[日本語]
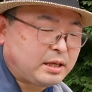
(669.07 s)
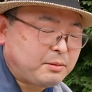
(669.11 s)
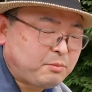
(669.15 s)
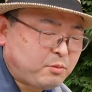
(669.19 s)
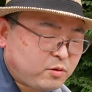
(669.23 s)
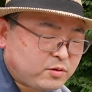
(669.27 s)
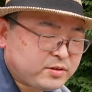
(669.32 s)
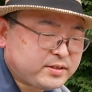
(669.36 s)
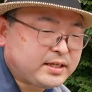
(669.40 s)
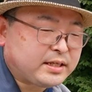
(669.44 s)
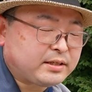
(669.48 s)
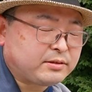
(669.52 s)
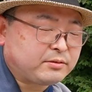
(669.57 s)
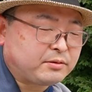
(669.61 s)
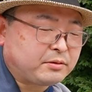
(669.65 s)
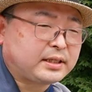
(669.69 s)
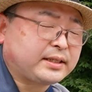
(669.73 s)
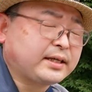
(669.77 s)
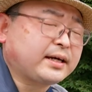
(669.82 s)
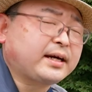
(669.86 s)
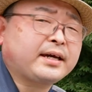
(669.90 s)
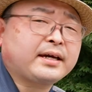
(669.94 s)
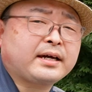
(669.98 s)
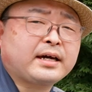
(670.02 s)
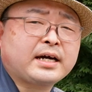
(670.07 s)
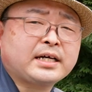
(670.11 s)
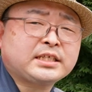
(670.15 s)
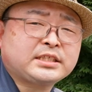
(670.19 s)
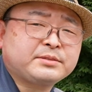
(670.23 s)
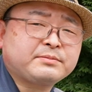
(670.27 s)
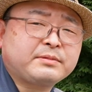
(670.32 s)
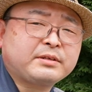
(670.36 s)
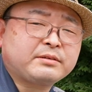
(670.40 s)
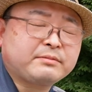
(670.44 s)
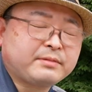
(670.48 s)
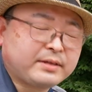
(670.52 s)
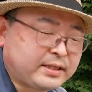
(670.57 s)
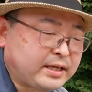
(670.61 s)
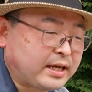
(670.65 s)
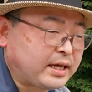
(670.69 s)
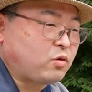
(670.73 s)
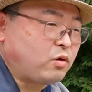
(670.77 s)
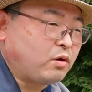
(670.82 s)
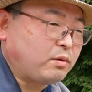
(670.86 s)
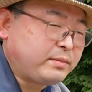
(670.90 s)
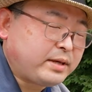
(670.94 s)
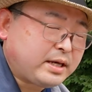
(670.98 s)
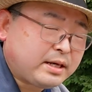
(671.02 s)
天目山の戦いが始まるま
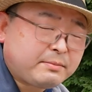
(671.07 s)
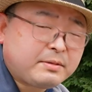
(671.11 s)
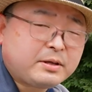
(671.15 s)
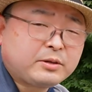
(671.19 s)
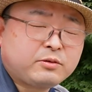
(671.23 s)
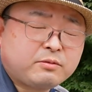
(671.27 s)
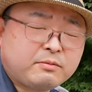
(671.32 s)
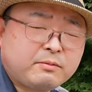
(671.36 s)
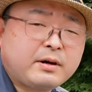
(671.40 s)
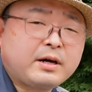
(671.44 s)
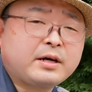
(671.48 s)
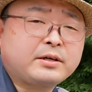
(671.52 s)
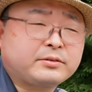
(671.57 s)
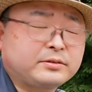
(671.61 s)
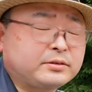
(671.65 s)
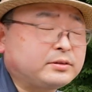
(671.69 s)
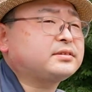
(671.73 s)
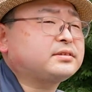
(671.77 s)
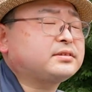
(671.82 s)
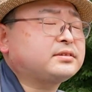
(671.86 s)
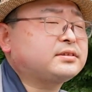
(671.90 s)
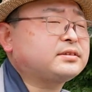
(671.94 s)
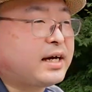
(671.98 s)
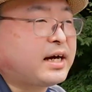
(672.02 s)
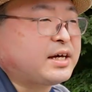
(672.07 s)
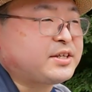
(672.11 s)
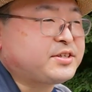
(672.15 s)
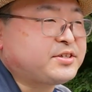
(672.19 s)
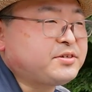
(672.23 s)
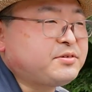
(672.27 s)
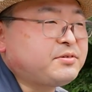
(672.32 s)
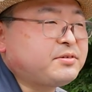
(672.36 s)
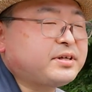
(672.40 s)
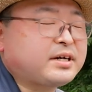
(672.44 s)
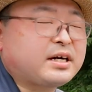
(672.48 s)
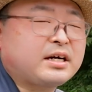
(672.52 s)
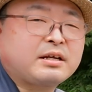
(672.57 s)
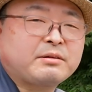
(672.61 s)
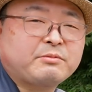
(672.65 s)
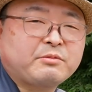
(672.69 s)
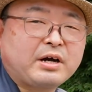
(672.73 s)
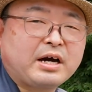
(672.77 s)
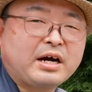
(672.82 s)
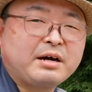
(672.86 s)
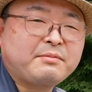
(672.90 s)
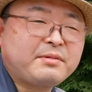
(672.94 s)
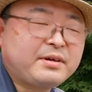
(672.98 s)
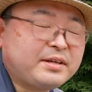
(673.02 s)
で小宮山智春、勝頼から
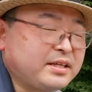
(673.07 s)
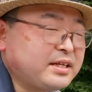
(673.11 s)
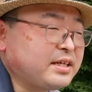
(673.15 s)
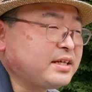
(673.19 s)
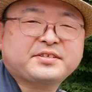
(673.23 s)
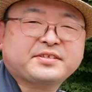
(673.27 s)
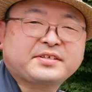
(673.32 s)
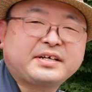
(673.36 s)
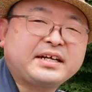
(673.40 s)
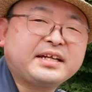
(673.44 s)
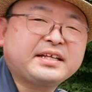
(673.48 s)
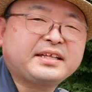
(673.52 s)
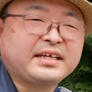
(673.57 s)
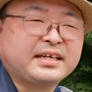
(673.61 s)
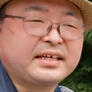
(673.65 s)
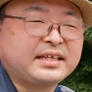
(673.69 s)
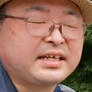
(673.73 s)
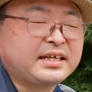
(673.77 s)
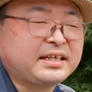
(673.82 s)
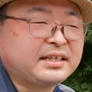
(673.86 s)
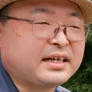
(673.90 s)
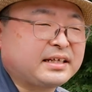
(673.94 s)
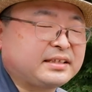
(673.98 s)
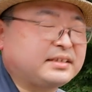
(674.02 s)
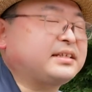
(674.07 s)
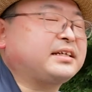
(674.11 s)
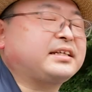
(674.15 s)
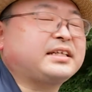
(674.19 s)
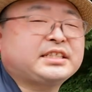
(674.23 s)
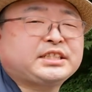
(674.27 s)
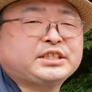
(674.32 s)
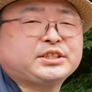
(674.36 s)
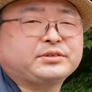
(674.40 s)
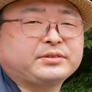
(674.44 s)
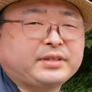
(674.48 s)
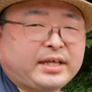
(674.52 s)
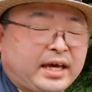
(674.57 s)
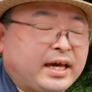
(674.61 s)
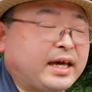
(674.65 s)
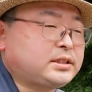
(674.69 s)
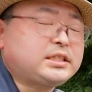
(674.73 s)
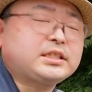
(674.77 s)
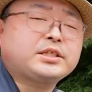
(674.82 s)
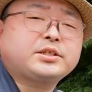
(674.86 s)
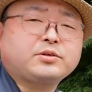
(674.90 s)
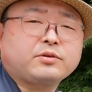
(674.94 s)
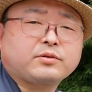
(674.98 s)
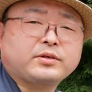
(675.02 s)
もあまり好かれていなかったらしくて、
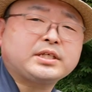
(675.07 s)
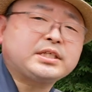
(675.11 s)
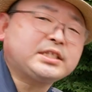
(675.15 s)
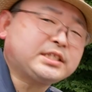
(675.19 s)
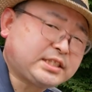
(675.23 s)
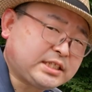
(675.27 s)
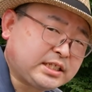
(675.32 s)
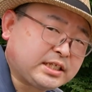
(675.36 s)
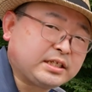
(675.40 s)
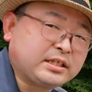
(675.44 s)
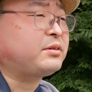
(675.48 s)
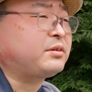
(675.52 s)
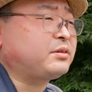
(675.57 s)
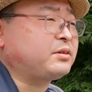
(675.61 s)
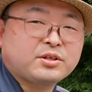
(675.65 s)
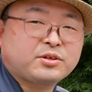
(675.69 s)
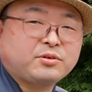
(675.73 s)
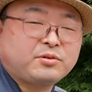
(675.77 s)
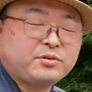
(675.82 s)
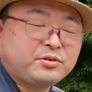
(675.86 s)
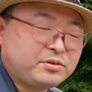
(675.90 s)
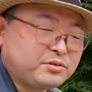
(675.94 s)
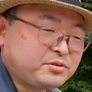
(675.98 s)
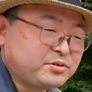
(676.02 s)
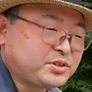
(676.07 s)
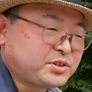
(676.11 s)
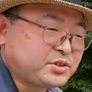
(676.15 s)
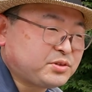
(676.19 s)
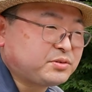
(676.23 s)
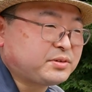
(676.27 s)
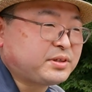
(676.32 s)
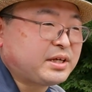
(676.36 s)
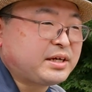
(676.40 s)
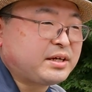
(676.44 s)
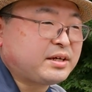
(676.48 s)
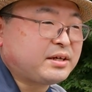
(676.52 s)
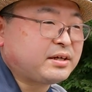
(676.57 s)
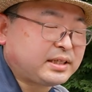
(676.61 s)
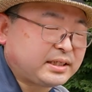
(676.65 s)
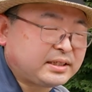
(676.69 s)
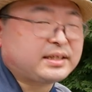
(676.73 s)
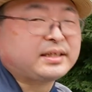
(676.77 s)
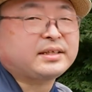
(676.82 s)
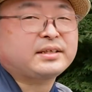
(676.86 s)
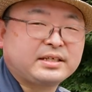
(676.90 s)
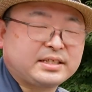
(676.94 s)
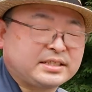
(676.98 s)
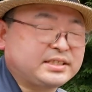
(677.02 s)
窒居謹慎、そういう状態だっ
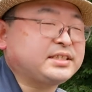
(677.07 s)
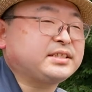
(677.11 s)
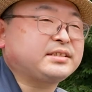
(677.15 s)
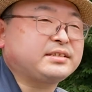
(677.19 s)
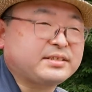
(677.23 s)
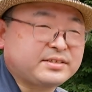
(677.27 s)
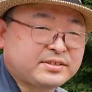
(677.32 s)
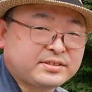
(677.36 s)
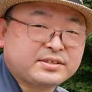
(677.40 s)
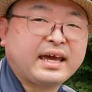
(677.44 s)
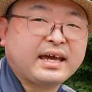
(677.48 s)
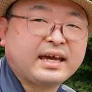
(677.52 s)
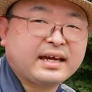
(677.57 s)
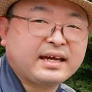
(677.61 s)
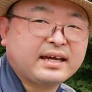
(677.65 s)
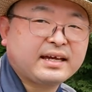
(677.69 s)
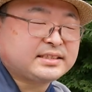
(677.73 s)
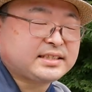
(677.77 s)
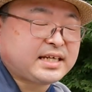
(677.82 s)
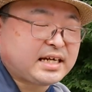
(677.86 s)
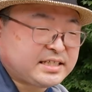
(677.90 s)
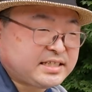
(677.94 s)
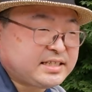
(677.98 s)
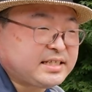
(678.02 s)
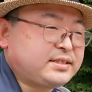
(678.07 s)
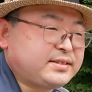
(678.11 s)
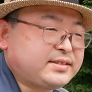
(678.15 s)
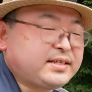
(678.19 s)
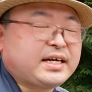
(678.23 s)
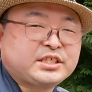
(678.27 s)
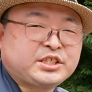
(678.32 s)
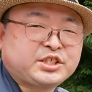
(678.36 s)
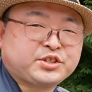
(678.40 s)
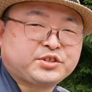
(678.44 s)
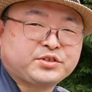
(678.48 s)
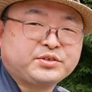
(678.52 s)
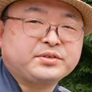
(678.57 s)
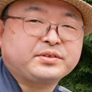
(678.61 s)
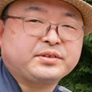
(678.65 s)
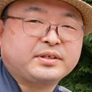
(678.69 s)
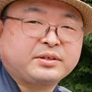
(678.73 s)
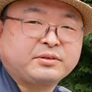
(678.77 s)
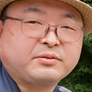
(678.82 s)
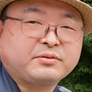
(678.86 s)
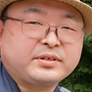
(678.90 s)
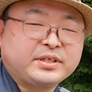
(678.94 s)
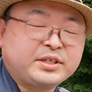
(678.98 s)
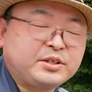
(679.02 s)
たらしいんです。しかし、いざ主君
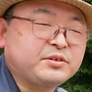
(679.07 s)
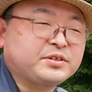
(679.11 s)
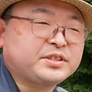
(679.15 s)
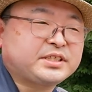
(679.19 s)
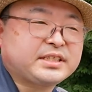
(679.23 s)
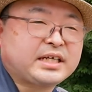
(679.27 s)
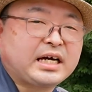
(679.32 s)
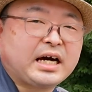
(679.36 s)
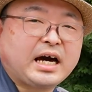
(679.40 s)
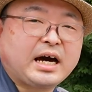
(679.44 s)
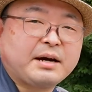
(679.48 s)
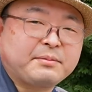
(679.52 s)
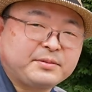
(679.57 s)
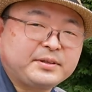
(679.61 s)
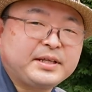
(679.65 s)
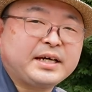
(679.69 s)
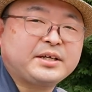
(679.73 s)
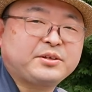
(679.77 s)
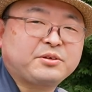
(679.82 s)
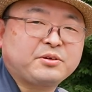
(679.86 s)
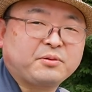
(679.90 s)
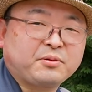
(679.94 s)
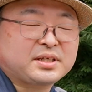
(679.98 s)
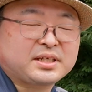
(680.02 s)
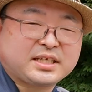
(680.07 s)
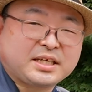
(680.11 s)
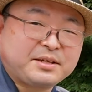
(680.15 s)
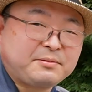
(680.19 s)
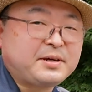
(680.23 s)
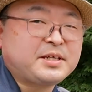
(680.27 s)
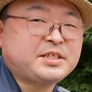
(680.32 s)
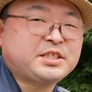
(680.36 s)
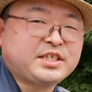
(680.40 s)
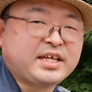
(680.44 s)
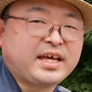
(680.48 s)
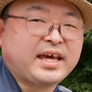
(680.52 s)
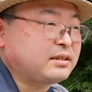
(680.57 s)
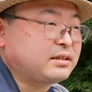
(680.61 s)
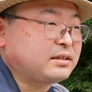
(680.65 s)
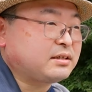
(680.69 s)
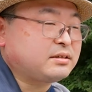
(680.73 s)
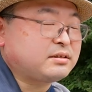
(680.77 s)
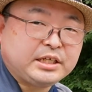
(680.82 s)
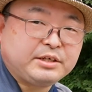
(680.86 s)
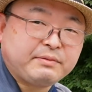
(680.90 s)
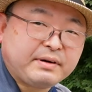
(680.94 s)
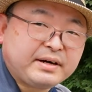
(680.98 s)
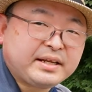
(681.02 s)
の命が危ないと聞きまして、
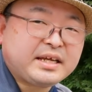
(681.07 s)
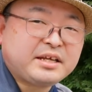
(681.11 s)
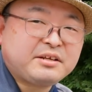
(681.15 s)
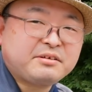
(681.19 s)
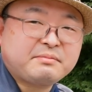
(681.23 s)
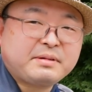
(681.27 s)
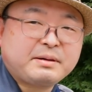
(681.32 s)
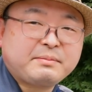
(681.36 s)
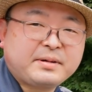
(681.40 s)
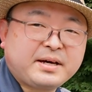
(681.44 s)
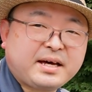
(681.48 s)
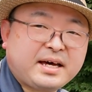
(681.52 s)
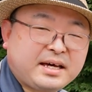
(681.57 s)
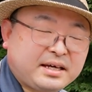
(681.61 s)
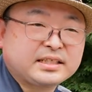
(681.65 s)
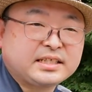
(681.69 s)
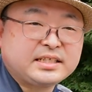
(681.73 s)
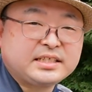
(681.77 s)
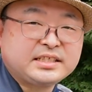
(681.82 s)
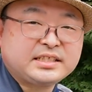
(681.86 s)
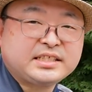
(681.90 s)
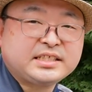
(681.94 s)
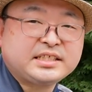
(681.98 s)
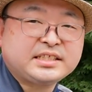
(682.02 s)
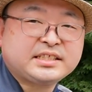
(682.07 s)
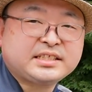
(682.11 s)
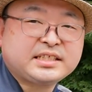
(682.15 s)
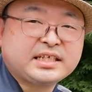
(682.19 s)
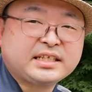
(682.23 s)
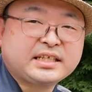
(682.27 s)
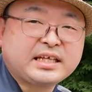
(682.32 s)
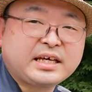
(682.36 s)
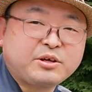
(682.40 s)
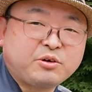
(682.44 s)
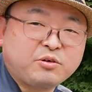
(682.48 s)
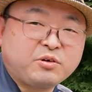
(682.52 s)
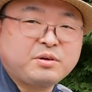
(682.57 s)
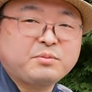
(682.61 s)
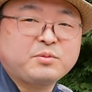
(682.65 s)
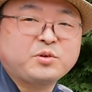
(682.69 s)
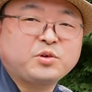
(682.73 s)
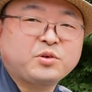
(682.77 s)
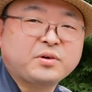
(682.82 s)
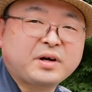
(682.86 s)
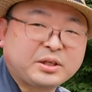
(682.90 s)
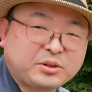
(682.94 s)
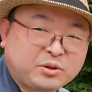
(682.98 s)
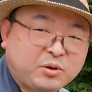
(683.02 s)
言われるまま謹慎していて良い
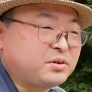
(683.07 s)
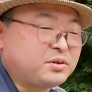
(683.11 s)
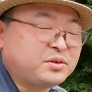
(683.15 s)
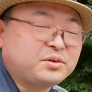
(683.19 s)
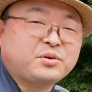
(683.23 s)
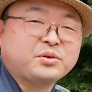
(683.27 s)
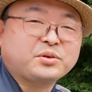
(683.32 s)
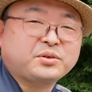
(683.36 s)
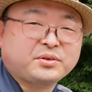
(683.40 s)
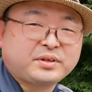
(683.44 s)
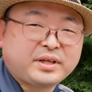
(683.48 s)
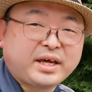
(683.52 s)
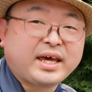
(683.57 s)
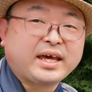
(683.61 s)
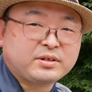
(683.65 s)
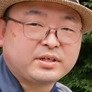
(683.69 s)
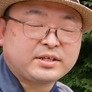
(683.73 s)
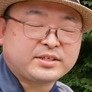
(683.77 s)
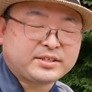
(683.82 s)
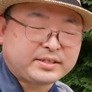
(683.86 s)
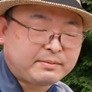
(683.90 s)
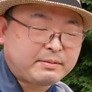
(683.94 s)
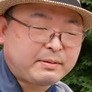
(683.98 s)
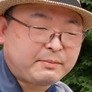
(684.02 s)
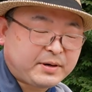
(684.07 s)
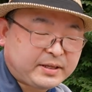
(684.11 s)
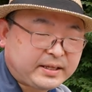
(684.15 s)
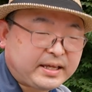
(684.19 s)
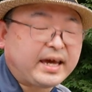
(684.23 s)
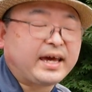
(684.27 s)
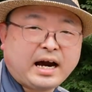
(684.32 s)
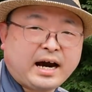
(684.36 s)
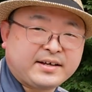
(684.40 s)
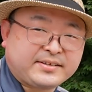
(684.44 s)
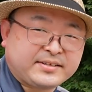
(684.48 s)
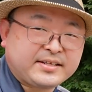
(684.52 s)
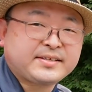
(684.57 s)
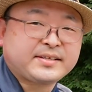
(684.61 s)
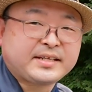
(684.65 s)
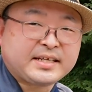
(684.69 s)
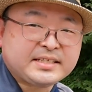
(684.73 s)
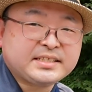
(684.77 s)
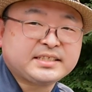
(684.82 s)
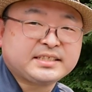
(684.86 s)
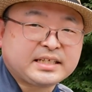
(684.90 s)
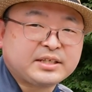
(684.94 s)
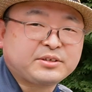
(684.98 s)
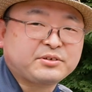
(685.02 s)
ものかということで、戦場まで馳せ
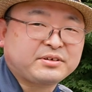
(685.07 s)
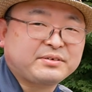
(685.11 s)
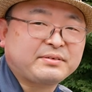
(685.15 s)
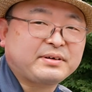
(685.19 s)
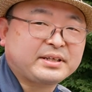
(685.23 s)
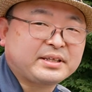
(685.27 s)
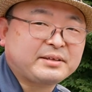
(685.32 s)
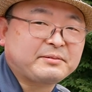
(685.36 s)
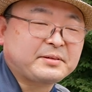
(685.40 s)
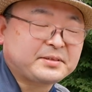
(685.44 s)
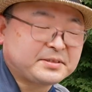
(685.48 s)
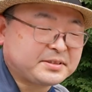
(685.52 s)
参じたと言われていま